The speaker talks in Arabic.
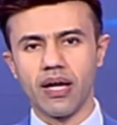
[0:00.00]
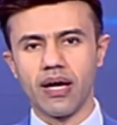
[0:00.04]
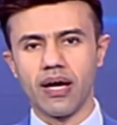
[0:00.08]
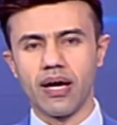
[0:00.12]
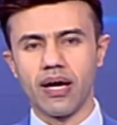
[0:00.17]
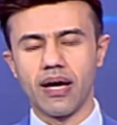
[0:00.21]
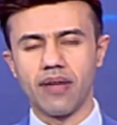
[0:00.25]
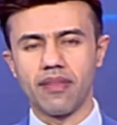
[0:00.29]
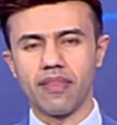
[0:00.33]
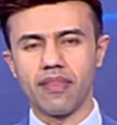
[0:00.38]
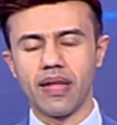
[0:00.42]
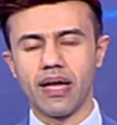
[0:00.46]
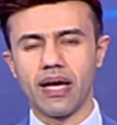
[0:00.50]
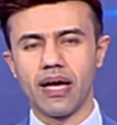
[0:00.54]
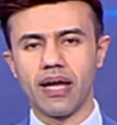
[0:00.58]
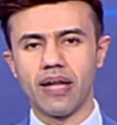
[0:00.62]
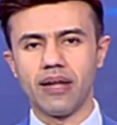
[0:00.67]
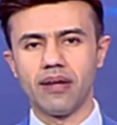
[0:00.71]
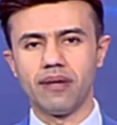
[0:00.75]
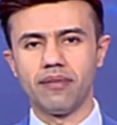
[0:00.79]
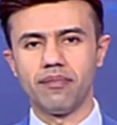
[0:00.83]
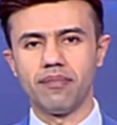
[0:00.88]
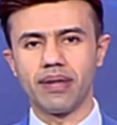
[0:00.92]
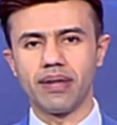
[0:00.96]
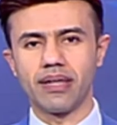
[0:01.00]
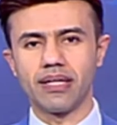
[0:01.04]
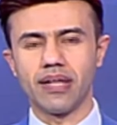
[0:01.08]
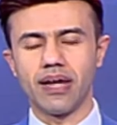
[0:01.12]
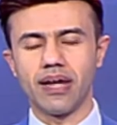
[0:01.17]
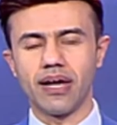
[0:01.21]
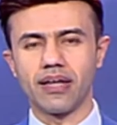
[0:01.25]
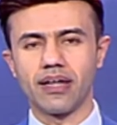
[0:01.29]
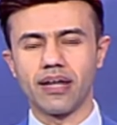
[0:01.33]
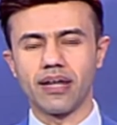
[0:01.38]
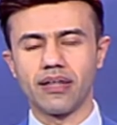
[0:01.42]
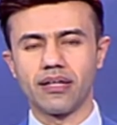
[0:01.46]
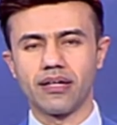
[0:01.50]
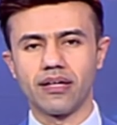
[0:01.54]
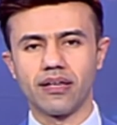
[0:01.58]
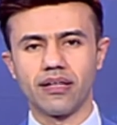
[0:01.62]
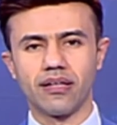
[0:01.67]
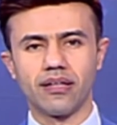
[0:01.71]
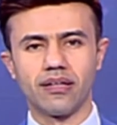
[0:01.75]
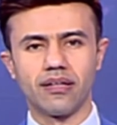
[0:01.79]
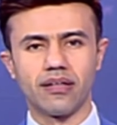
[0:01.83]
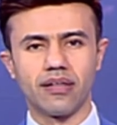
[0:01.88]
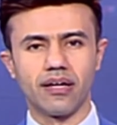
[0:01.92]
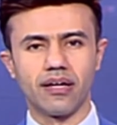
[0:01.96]
هذا الميناء يعني
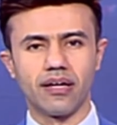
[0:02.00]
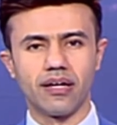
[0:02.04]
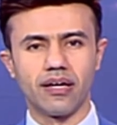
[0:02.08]
إن,